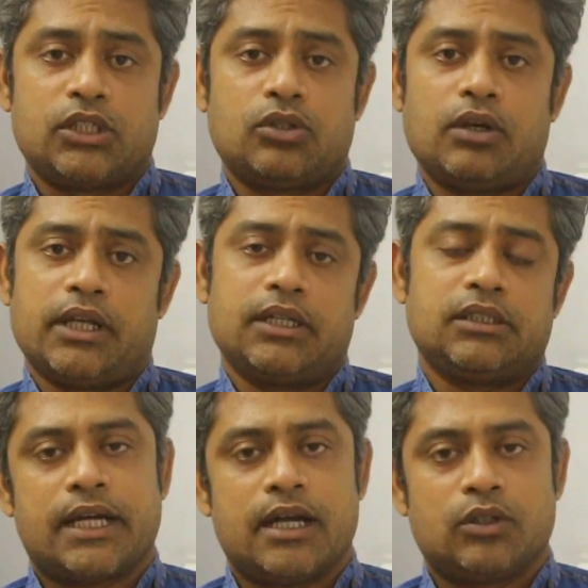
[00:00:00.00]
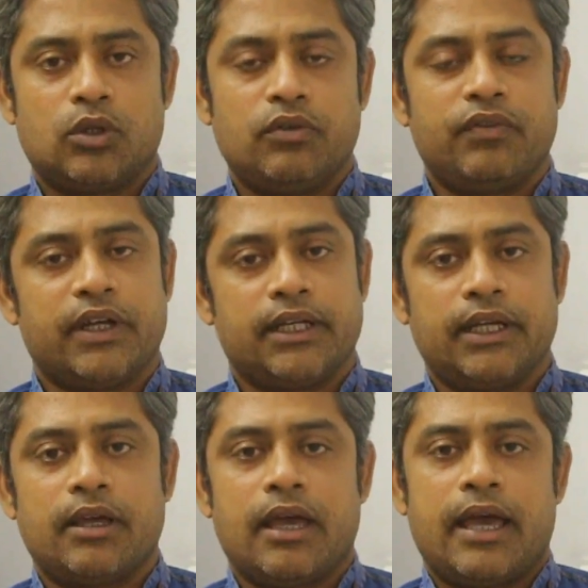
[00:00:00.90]
স্থলে কাণ্ড ফেটে
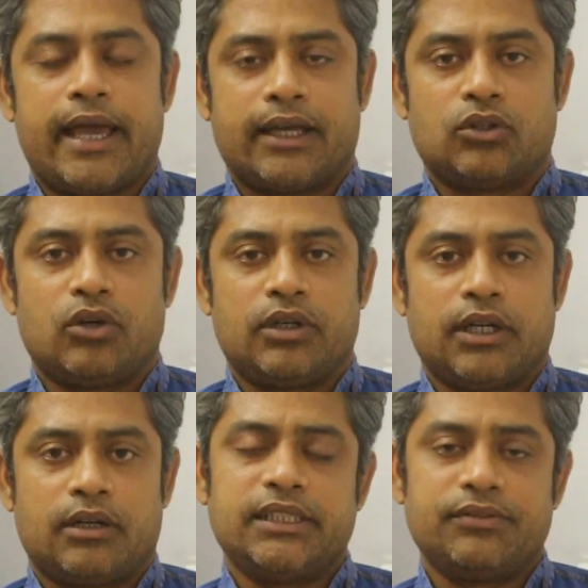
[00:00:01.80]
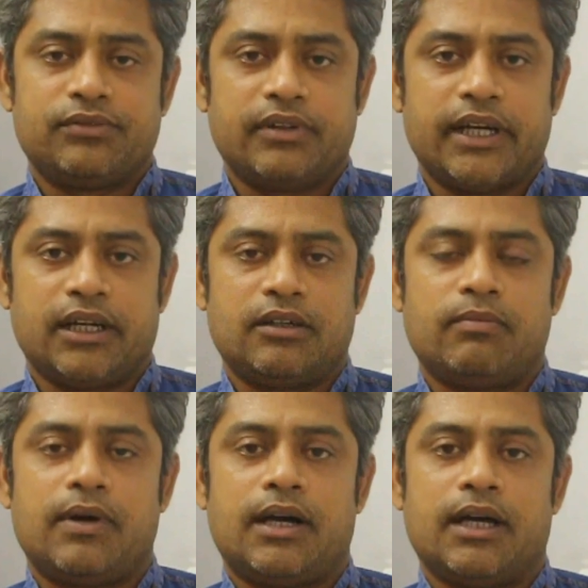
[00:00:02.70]
এক ধরনের ডিপ রেড
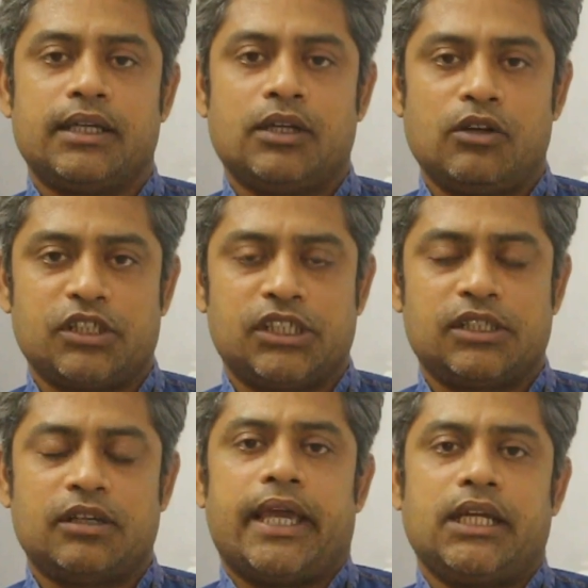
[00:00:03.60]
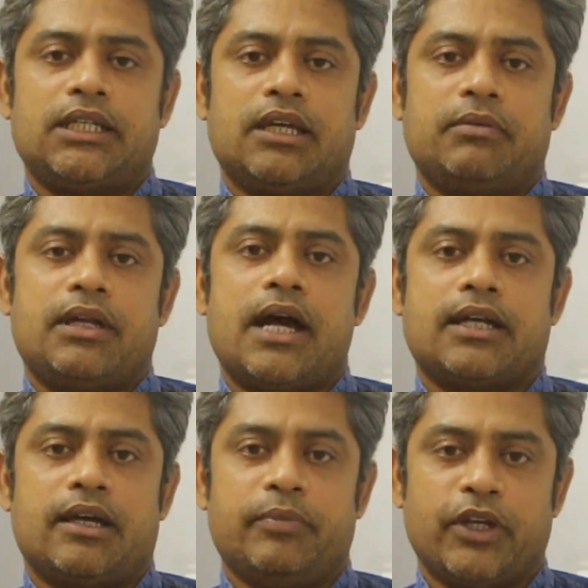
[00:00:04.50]
বা ইয়েলোইশ এই টাইপের
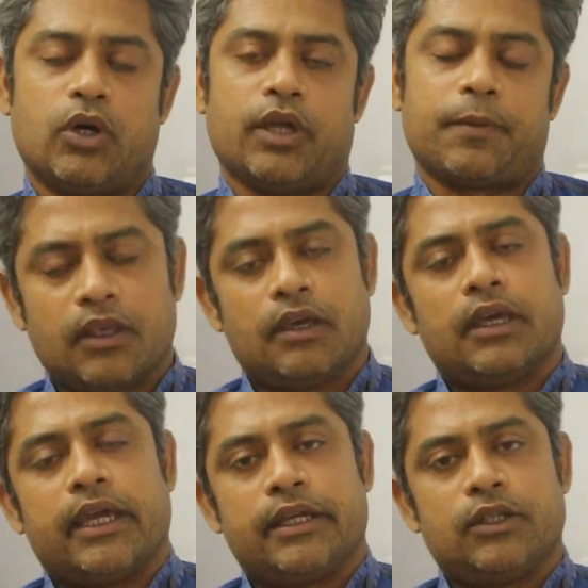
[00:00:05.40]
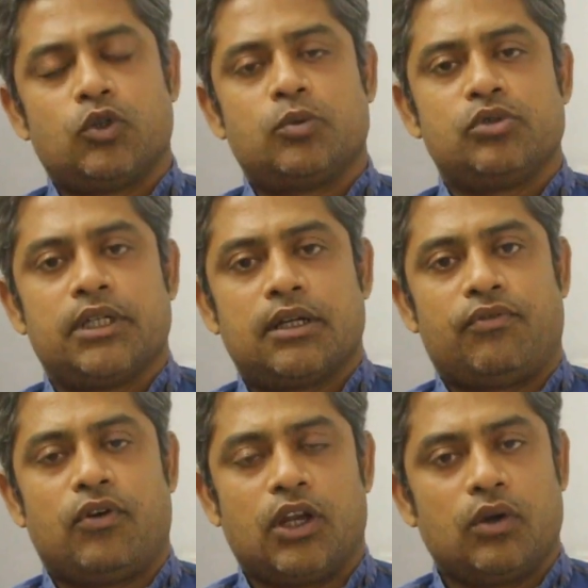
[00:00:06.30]
আঠা বের হয় এটি তরমুজের
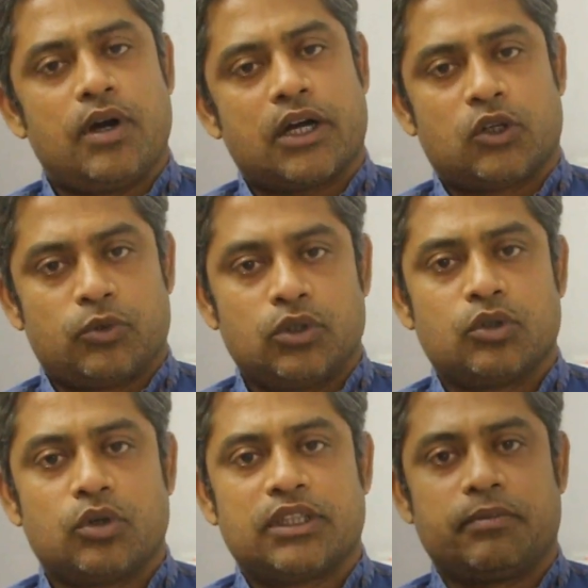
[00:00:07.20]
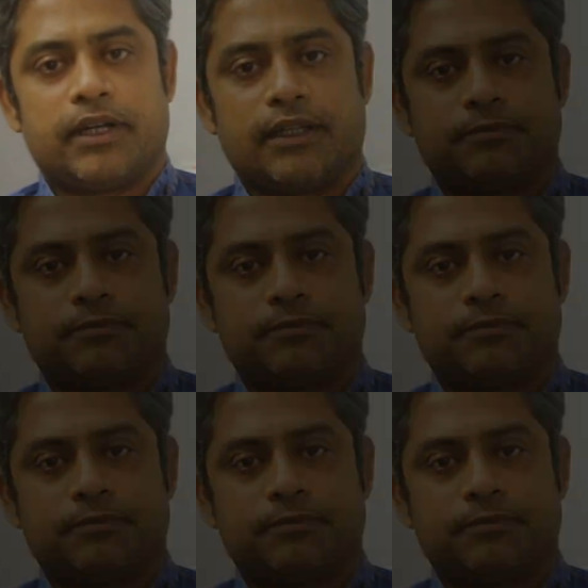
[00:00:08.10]
ফলেও আক্রমণ করতে পারে